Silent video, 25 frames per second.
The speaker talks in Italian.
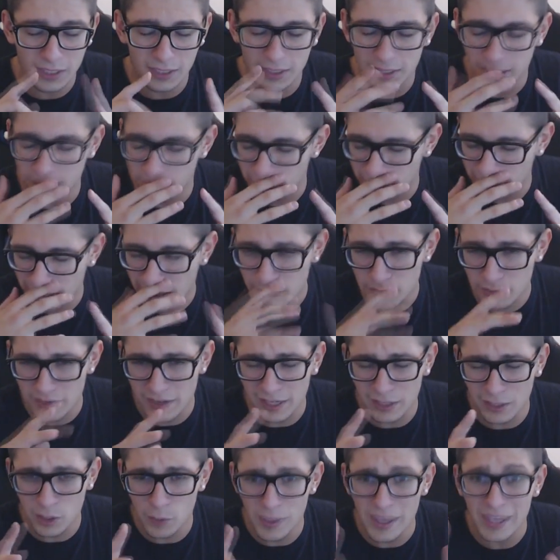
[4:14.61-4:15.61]
eh, aspettate mi
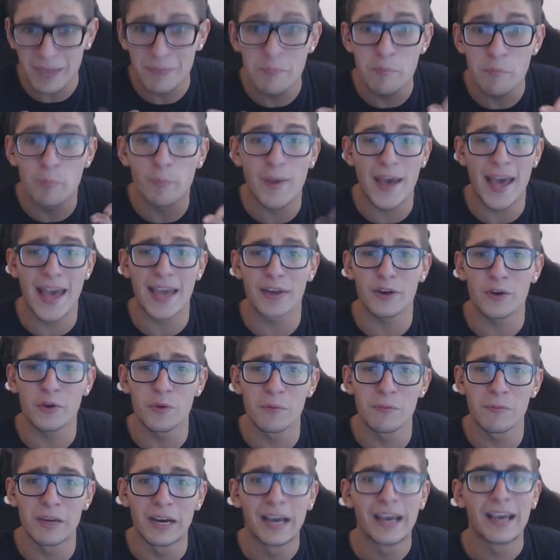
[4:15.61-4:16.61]
viene il nome,
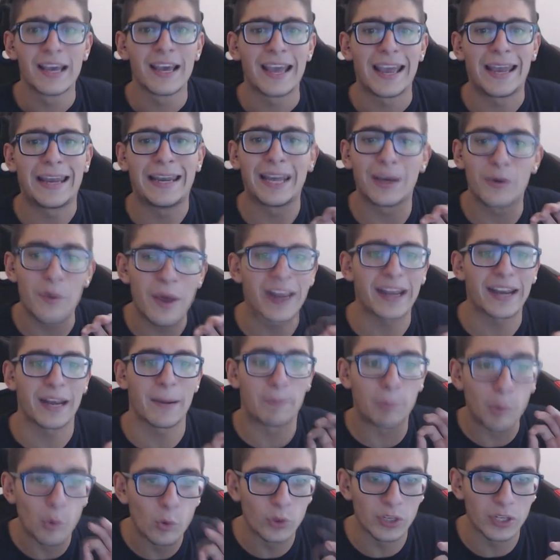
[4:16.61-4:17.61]
Imperium e le
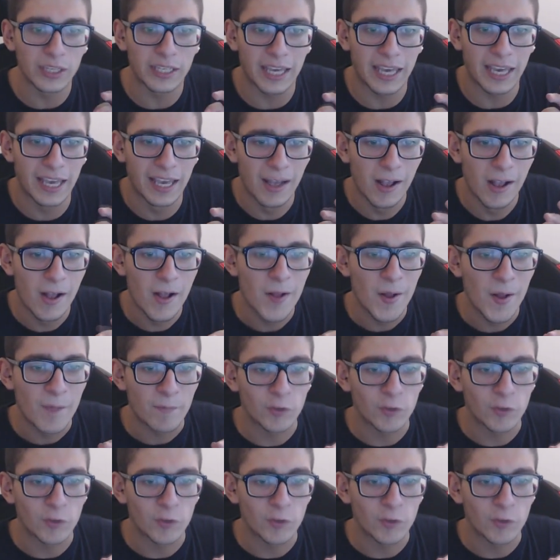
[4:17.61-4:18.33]
guerre puniche,